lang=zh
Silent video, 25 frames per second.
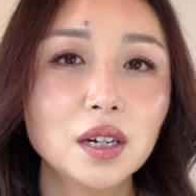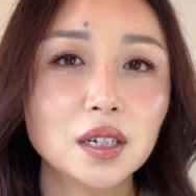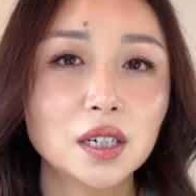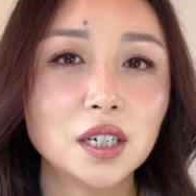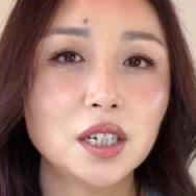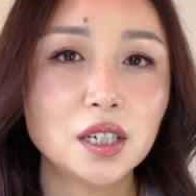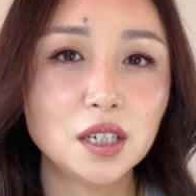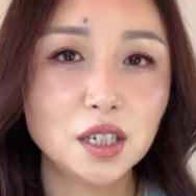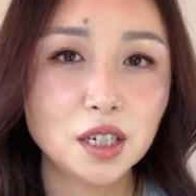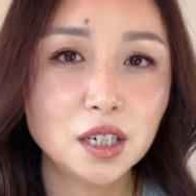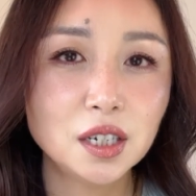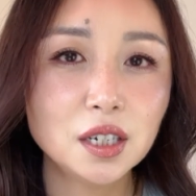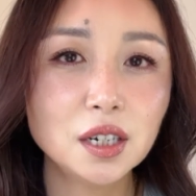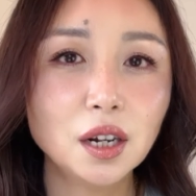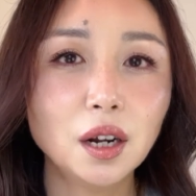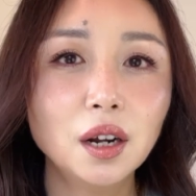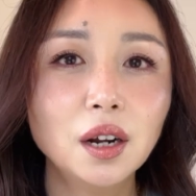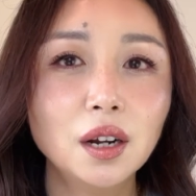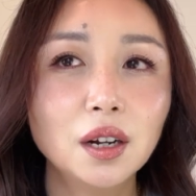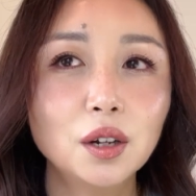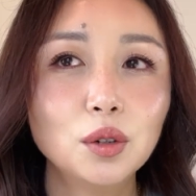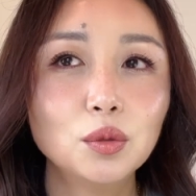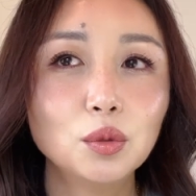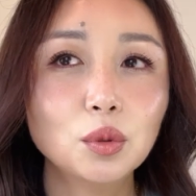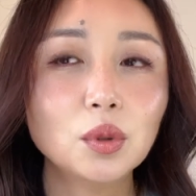只是
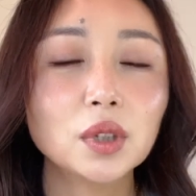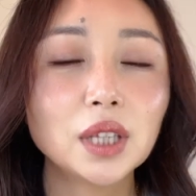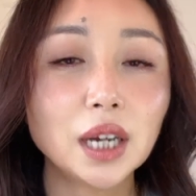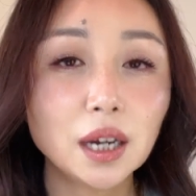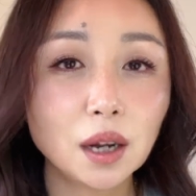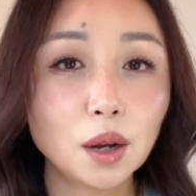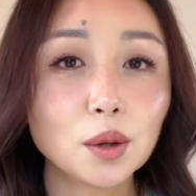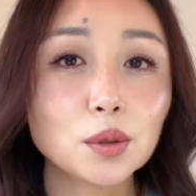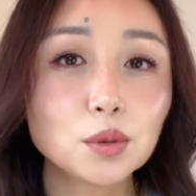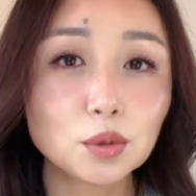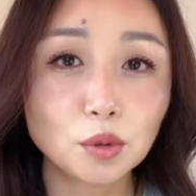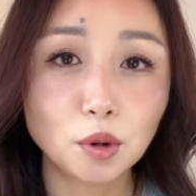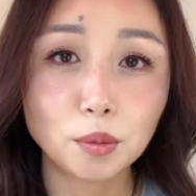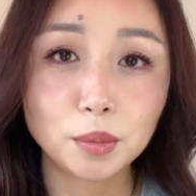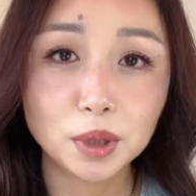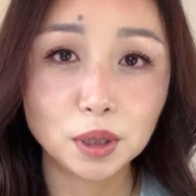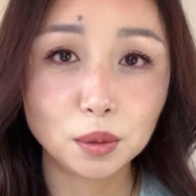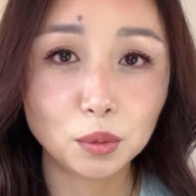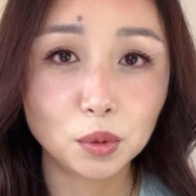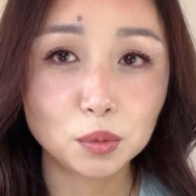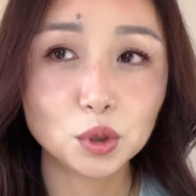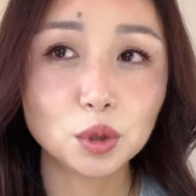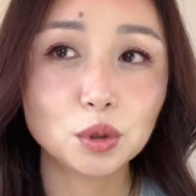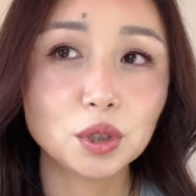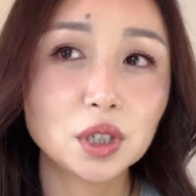如果他告诉我们呢，
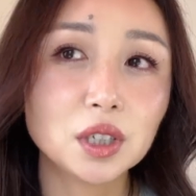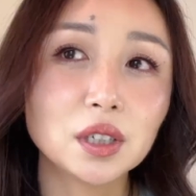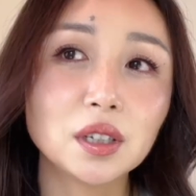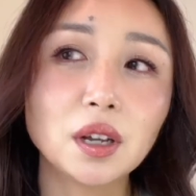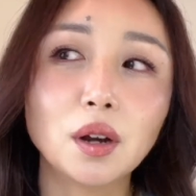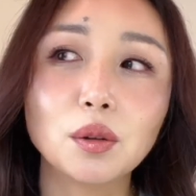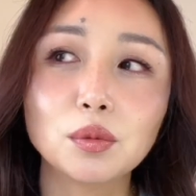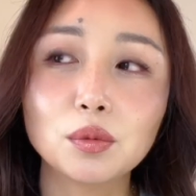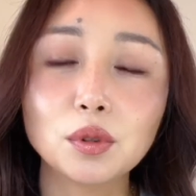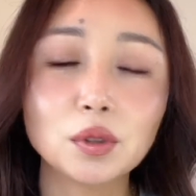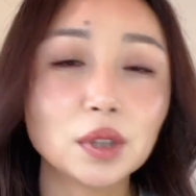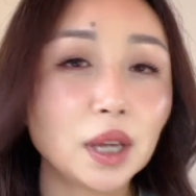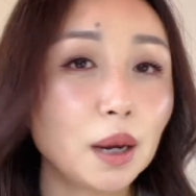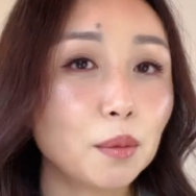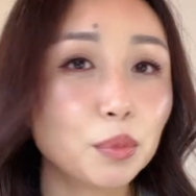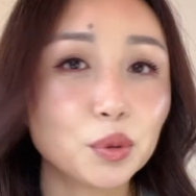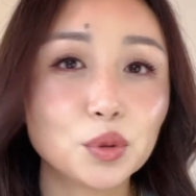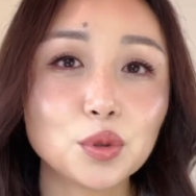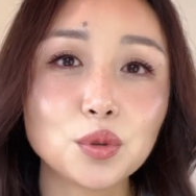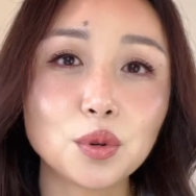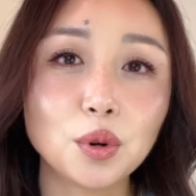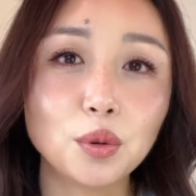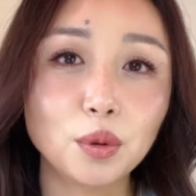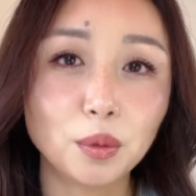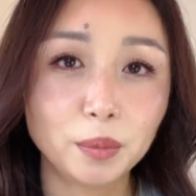我们就知道；如果他不
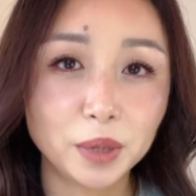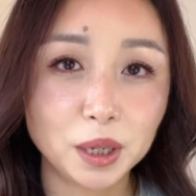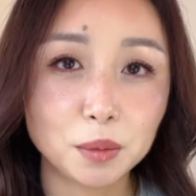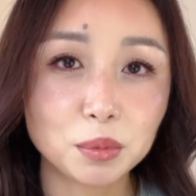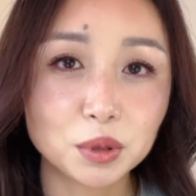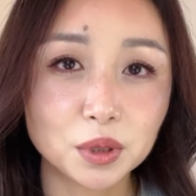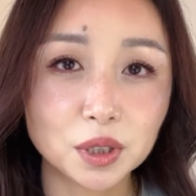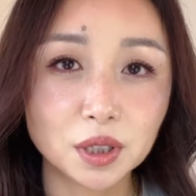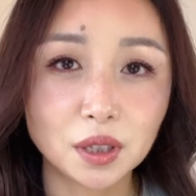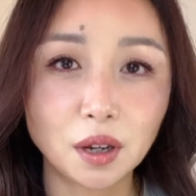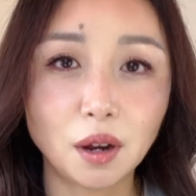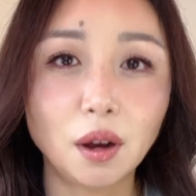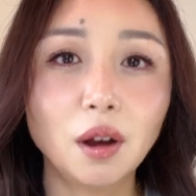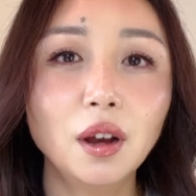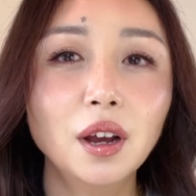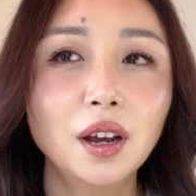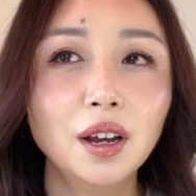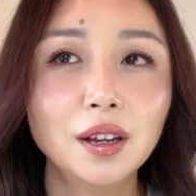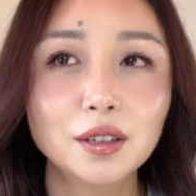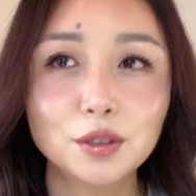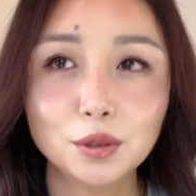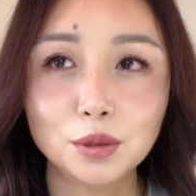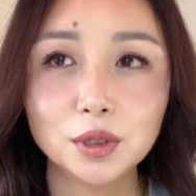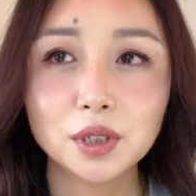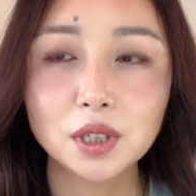说，我们也不知道，
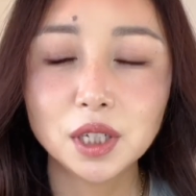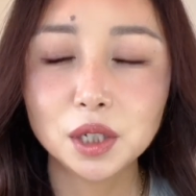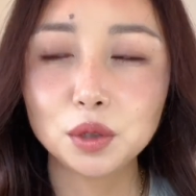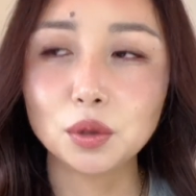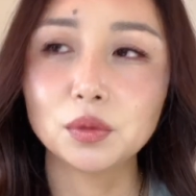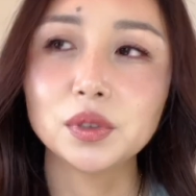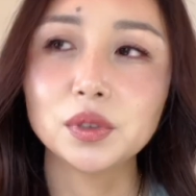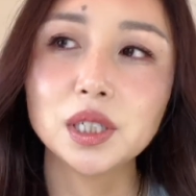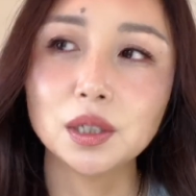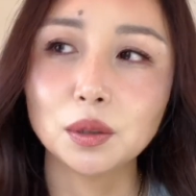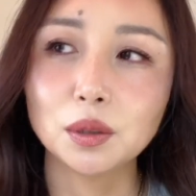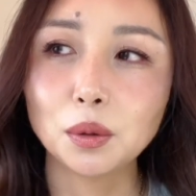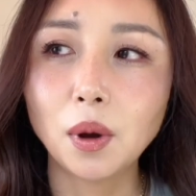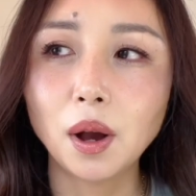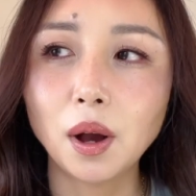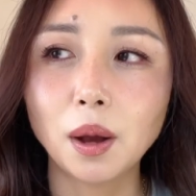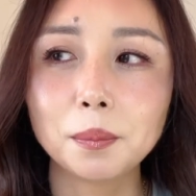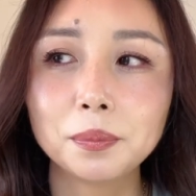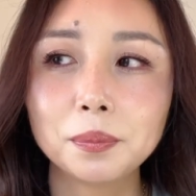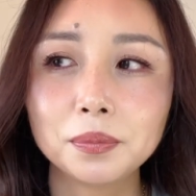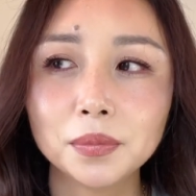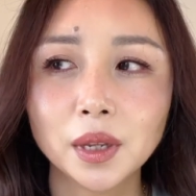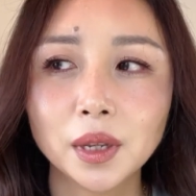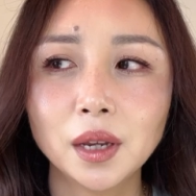就是那种情况。